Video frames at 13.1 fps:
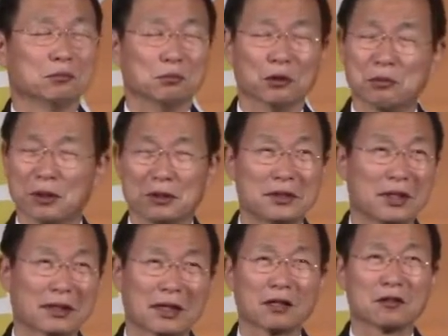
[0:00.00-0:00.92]
뭐 별
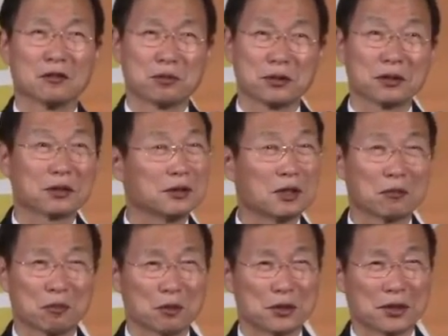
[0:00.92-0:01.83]
생각 없이
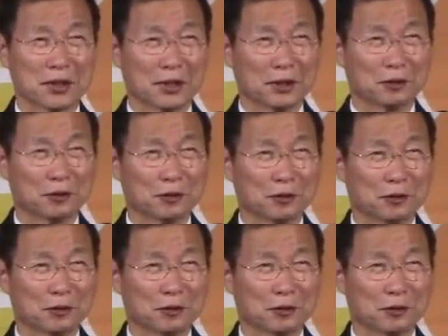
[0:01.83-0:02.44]
그냥 보잖아요.